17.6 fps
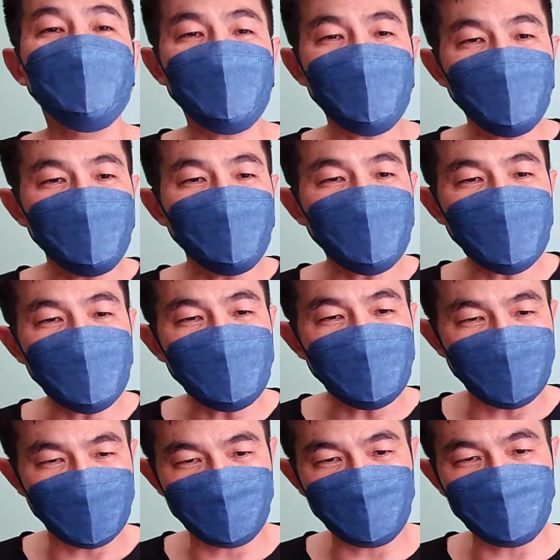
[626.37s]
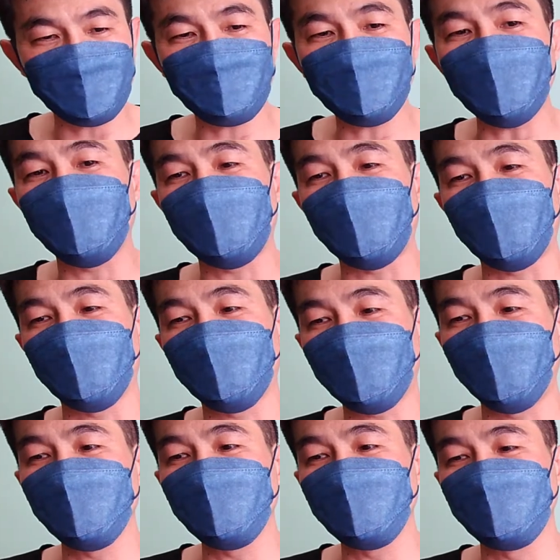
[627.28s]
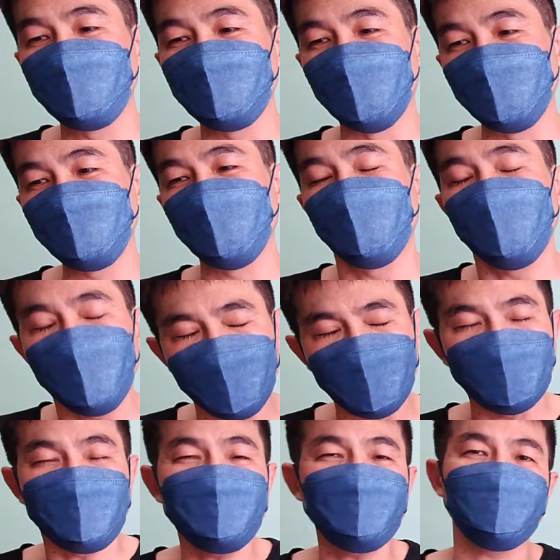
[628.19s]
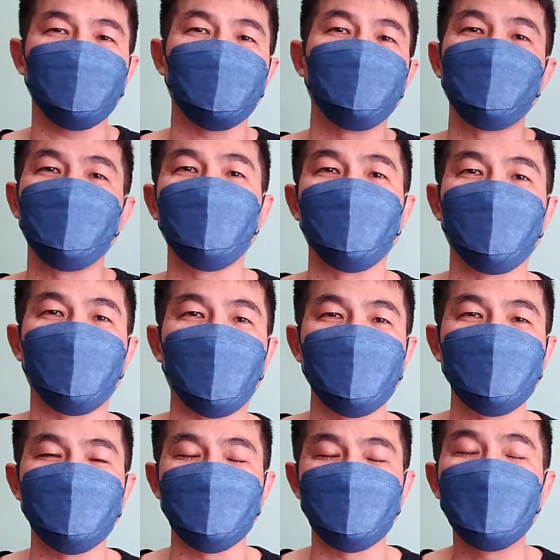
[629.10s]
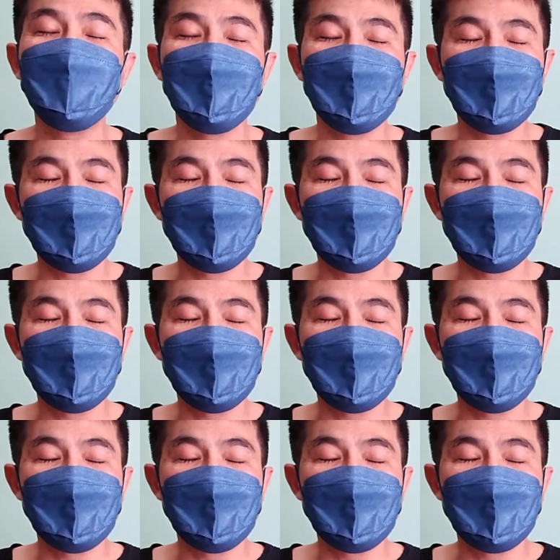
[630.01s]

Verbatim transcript: 都跟你去报考公务人员完全没有关系。